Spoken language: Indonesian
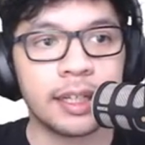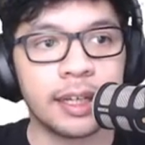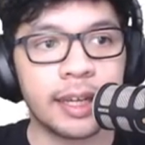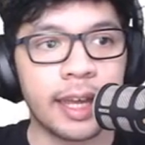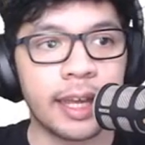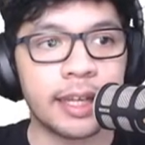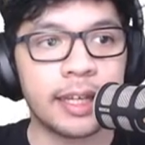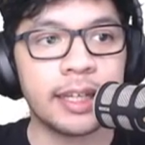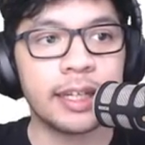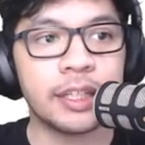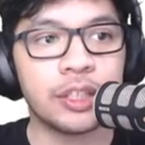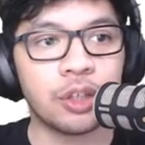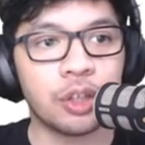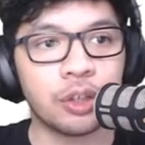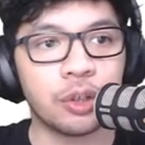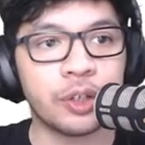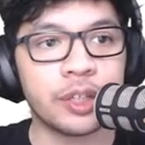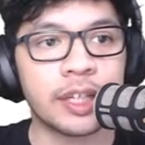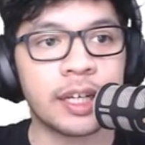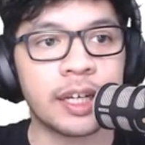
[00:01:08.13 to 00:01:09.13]
Kayak gini
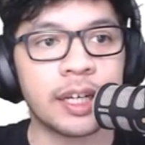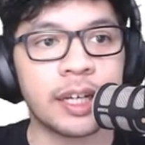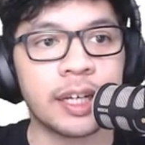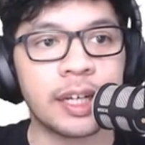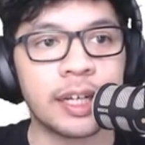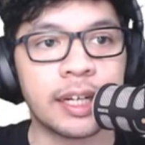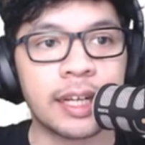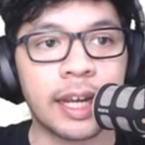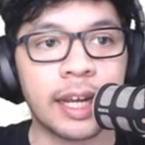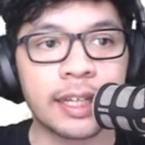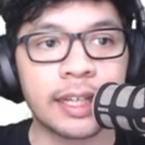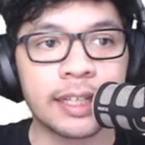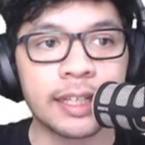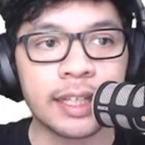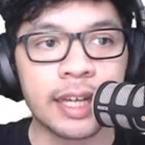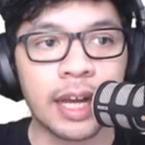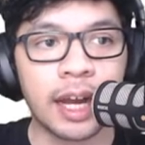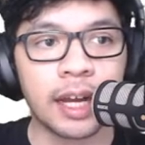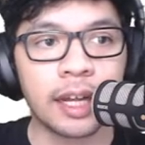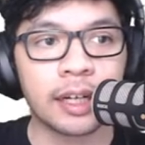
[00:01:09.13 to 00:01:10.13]
contohnya. Yang
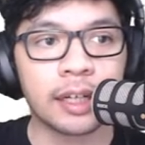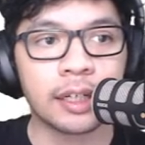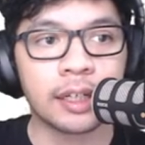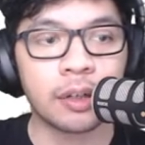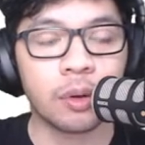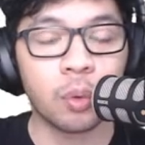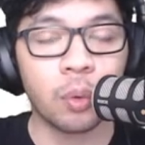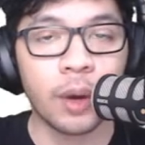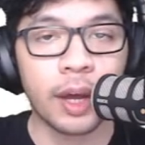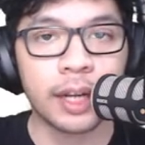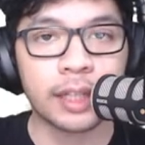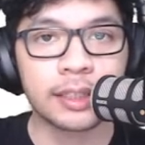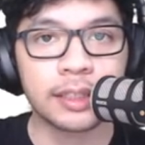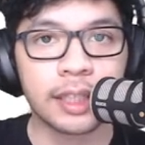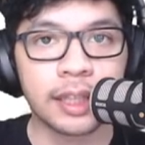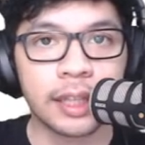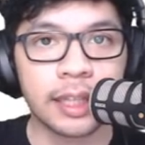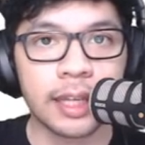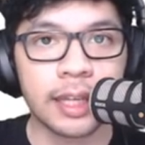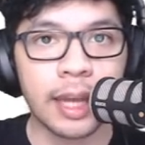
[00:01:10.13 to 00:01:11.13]
ini akan keluar
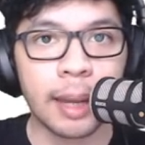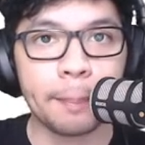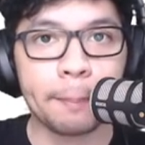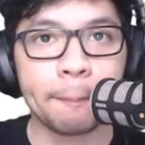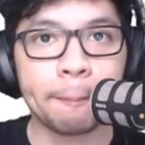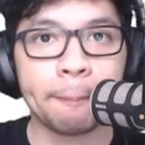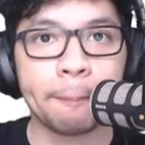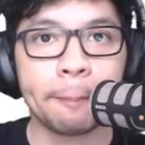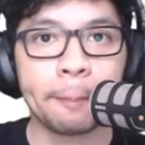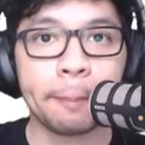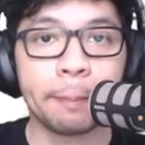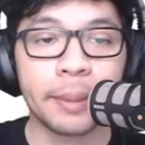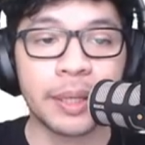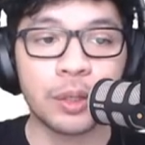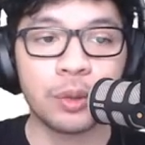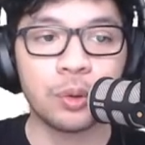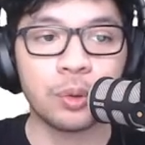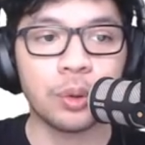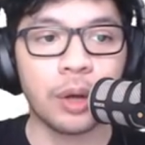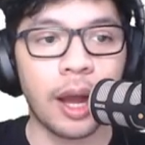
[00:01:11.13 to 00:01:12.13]
setiap
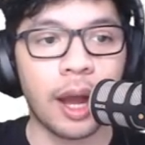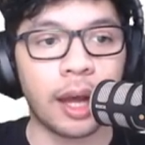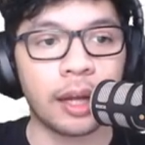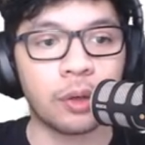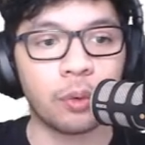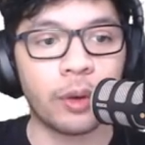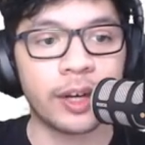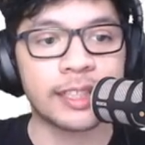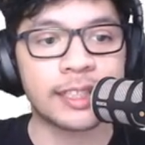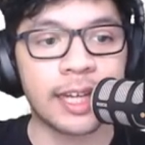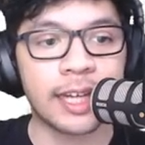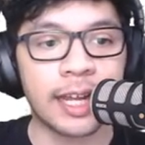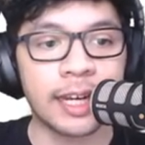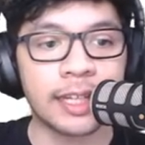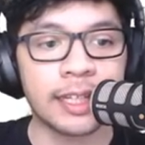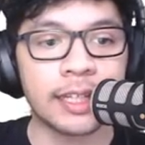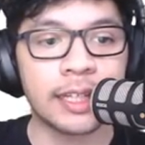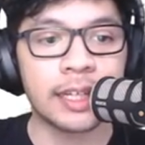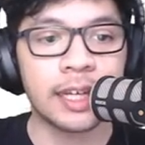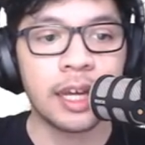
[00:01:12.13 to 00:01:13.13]
minggu, akan keluar
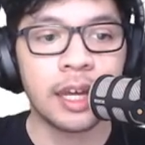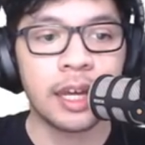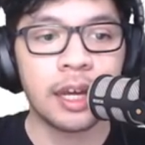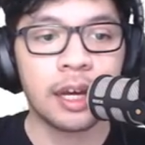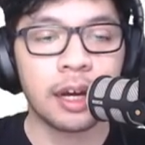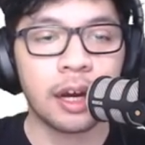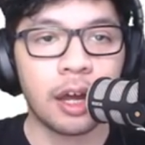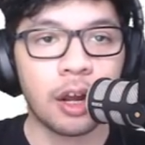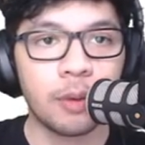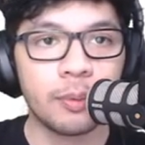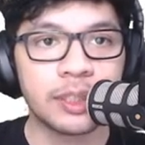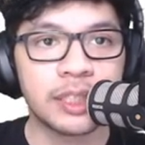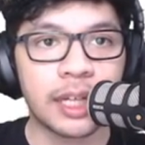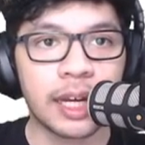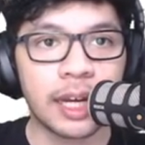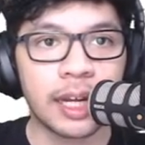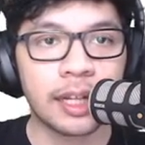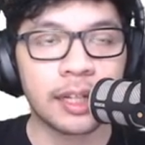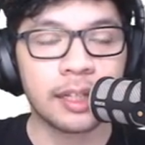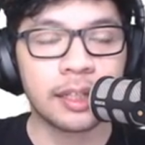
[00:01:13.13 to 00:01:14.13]
sekali. Kalau
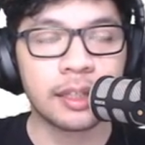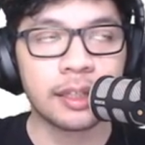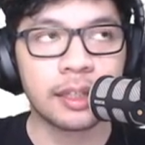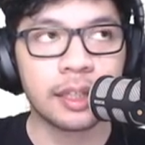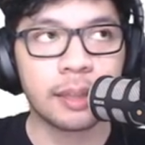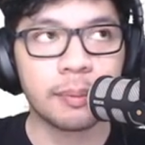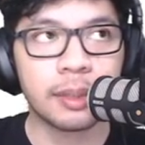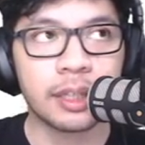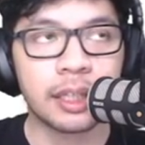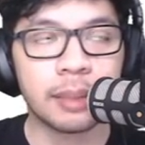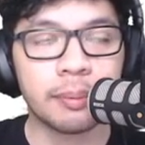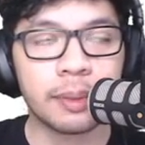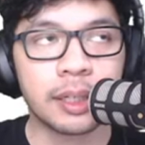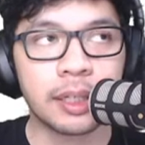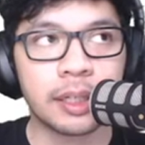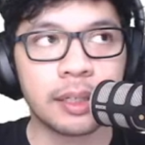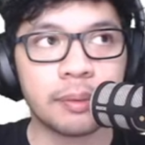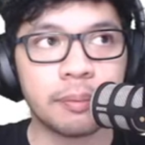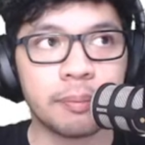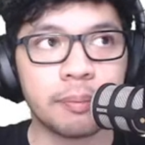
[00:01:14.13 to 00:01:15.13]
misalkan
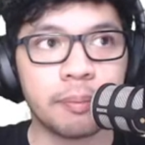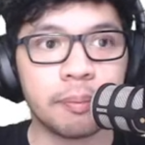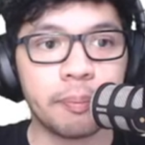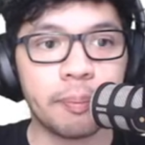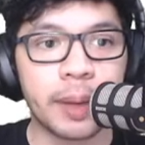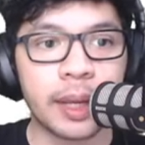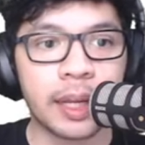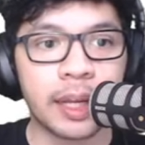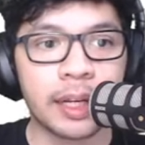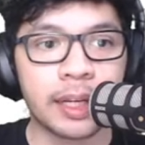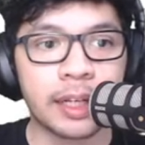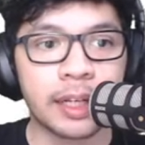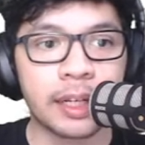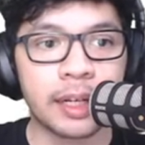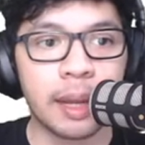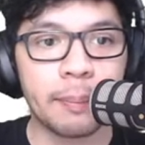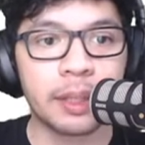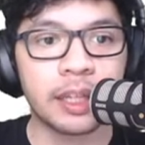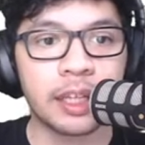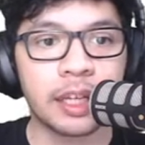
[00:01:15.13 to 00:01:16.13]
teman-teman
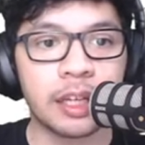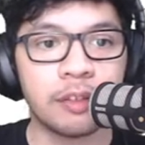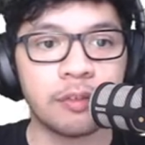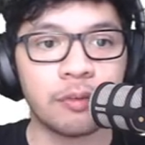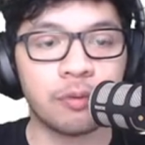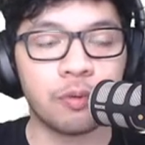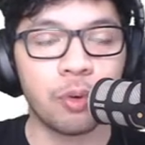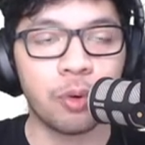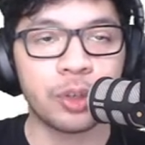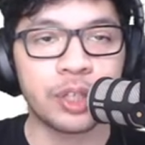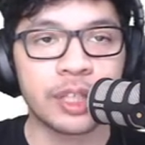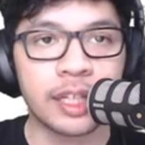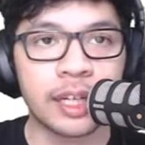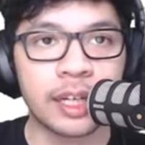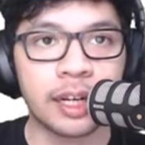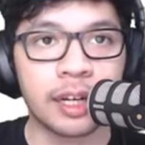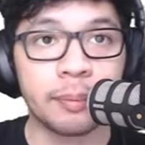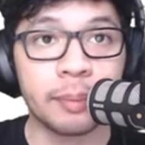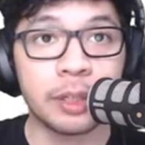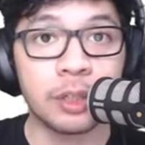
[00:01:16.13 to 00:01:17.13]
pengen dapat
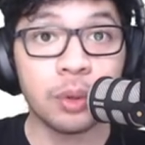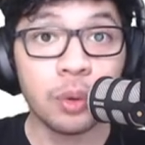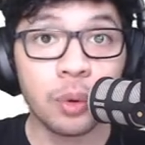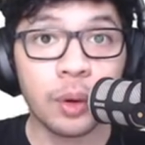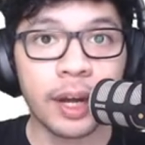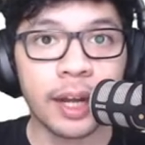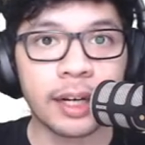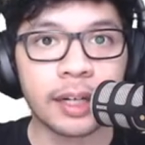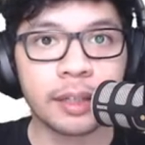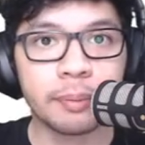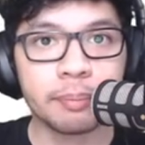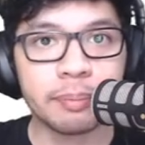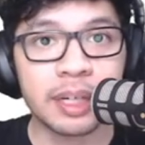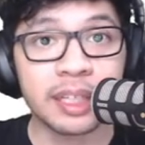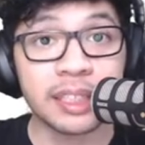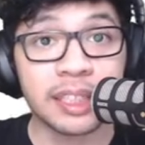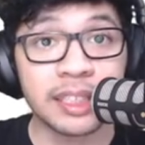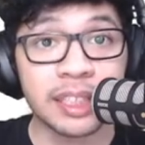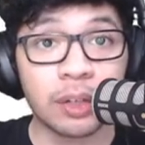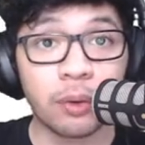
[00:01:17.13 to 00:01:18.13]
infonya lebih duluan,
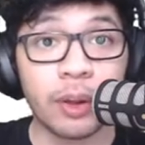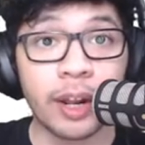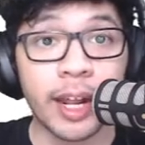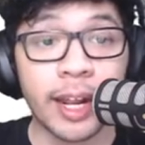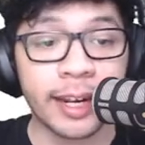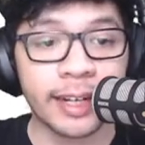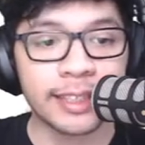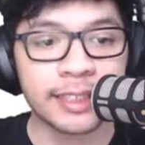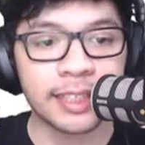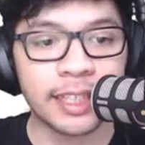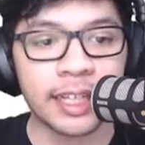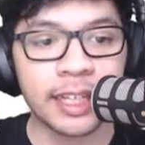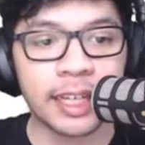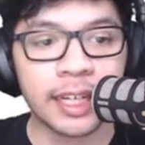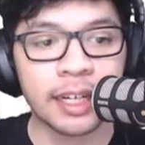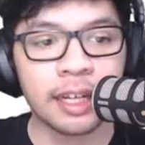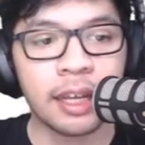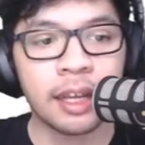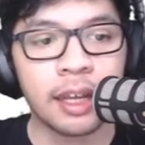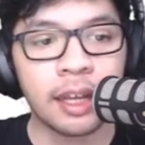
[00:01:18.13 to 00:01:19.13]
biasanya keluar hari
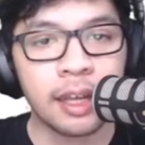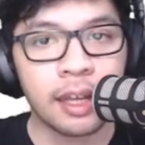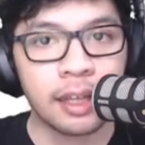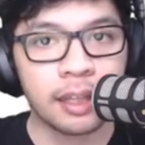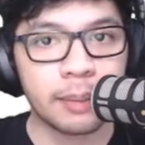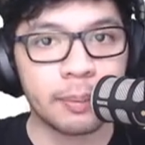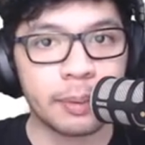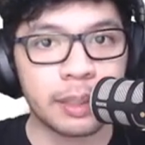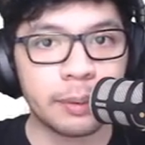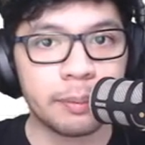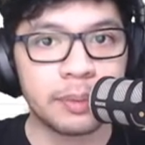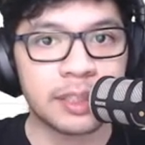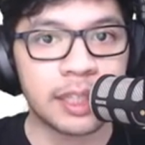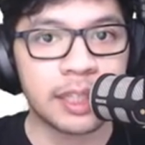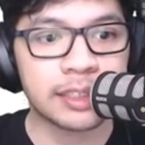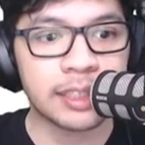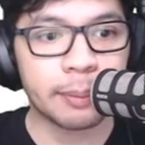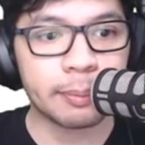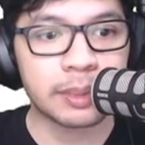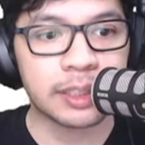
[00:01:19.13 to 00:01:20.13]
Senin, teman-teman
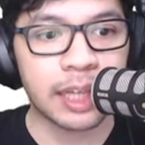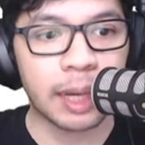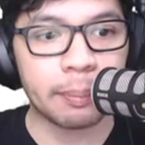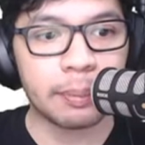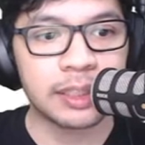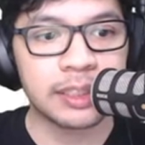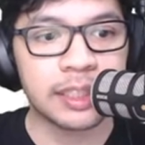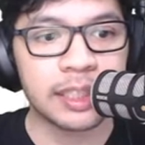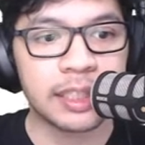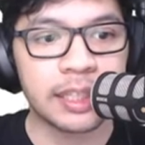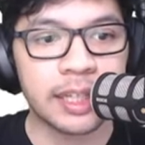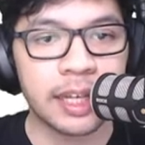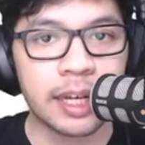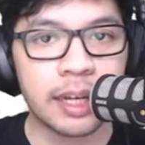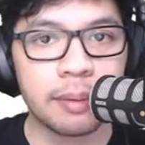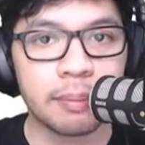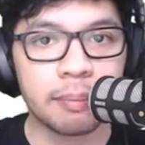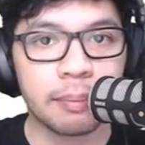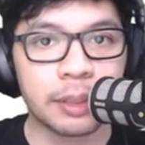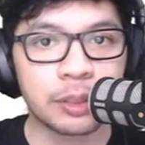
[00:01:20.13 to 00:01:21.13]
bisa subscribe di sini
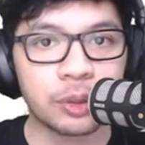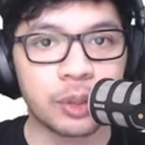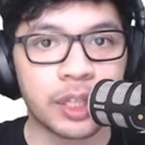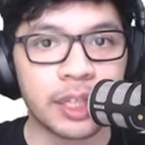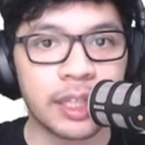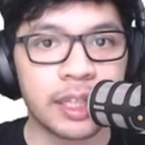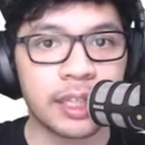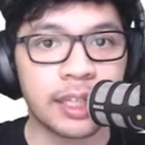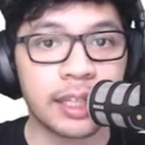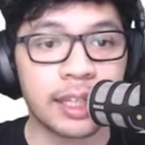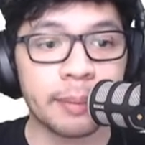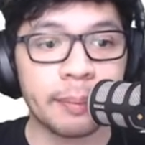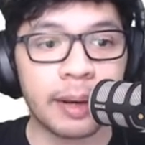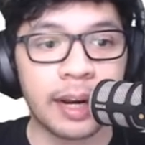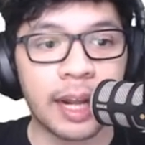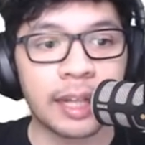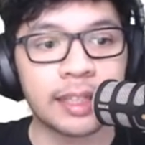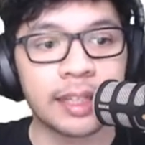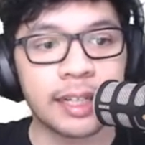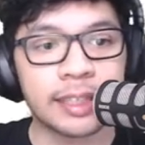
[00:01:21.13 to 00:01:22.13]
ya, masukin
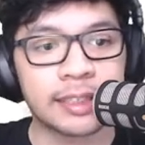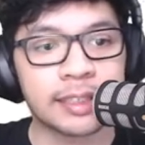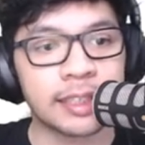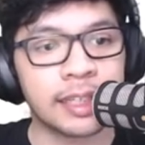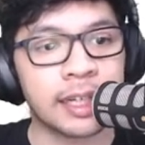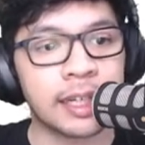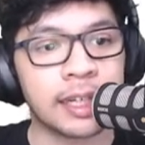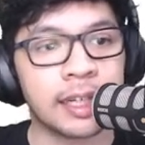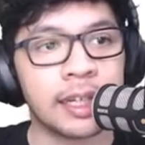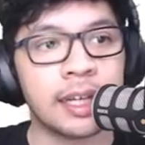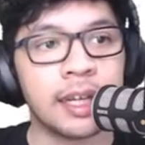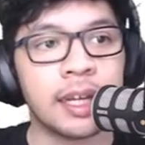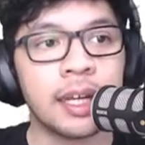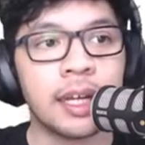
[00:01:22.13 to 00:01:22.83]
email addressnya.